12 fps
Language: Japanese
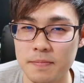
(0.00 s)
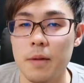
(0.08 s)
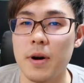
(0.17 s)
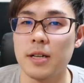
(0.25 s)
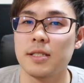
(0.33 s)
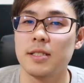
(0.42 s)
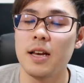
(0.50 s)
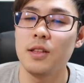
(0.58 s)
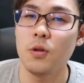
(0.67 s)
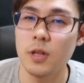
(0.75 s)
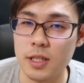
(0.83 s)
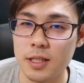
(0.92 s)
えー、まあ、
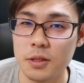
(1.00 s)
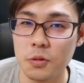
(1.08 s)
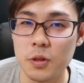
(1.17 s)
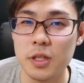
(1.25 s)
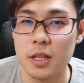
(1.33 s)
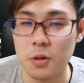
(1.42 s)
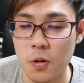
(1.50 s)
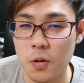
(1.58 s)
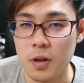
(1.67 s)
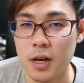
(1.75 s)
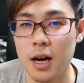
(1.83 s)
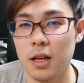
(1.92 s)
セドといえど、